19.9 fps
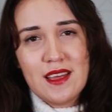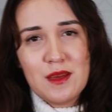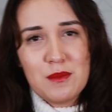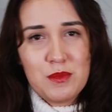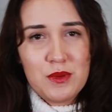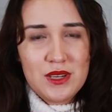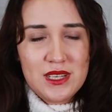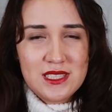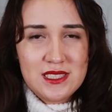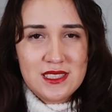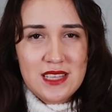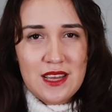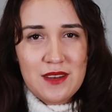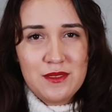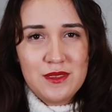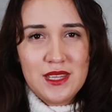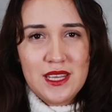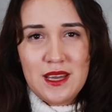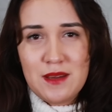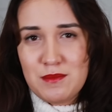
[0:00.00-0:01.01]
de poder estar
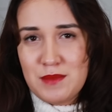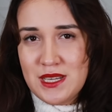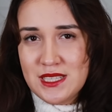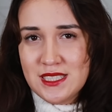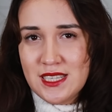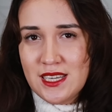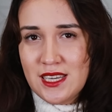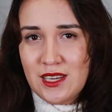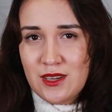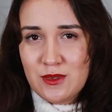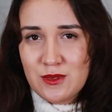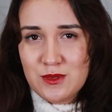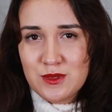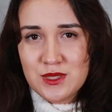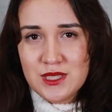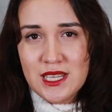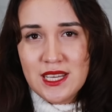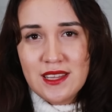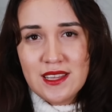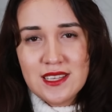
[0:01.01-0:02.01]
un día más aquí con
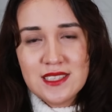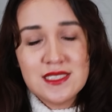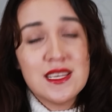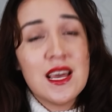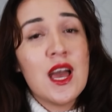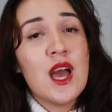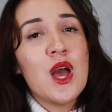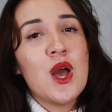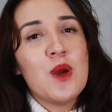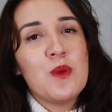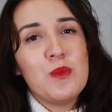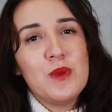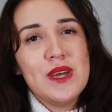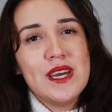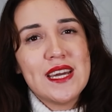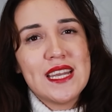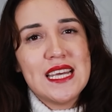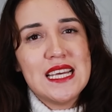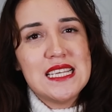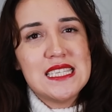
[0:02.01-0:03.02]
ustedes, muy
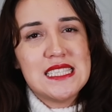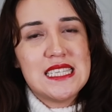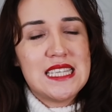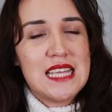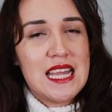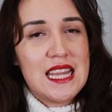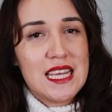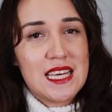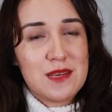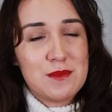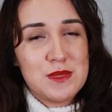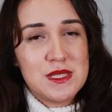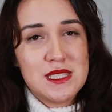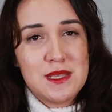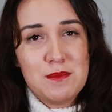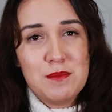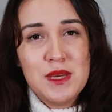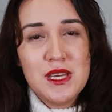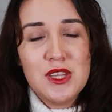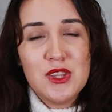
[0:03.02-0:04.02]
agradecida de que me
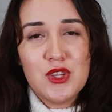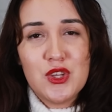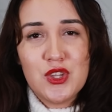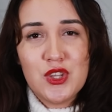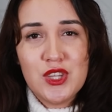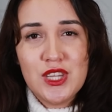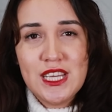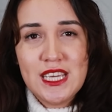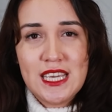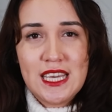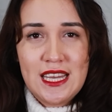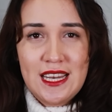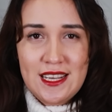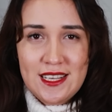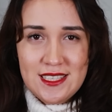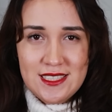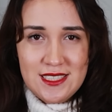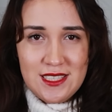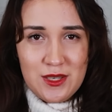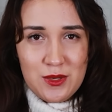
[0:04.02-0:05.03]
estén viendo donde quiera
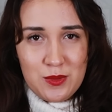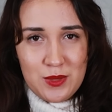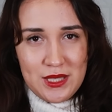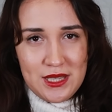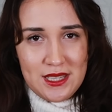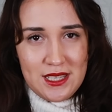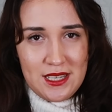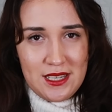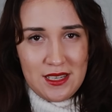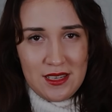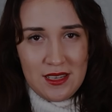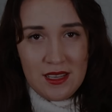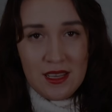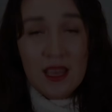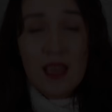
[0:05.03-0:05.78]
que se encuentren.